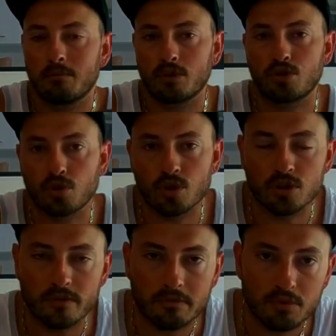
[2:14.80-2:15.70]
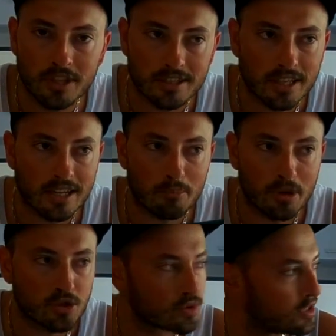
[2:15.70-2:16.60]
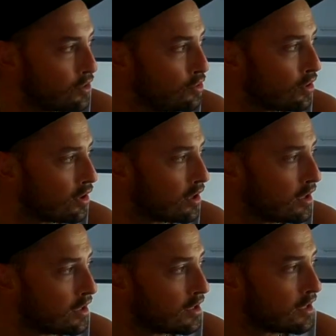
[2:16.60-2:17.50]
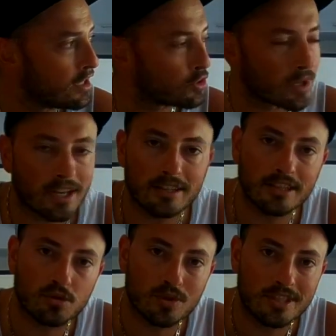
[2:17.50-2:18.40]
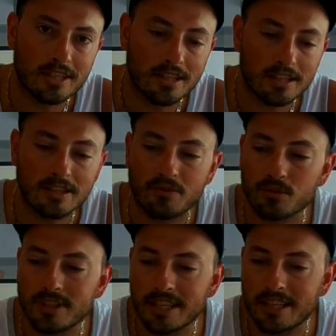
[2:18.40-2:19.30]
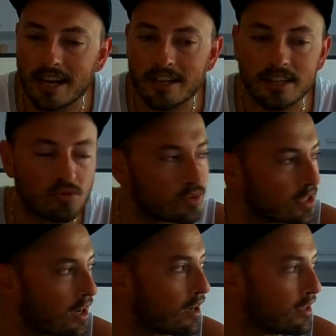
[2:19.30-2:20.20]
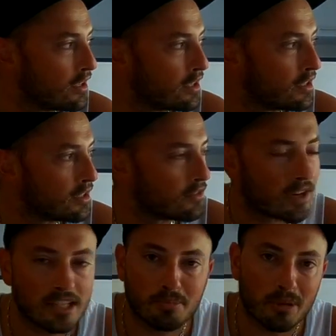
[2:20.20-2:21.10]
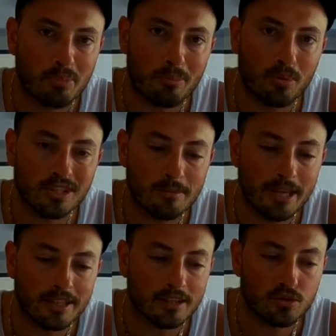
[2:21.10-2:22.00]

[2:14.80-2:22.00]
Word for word: Moi, ce truc que j'ai envie de vous dire, c'est que la pêche aux silures, les trois quarts des sociétés qui font des cannes et tout ça, voilà, ils se prennent pas pour des merdes.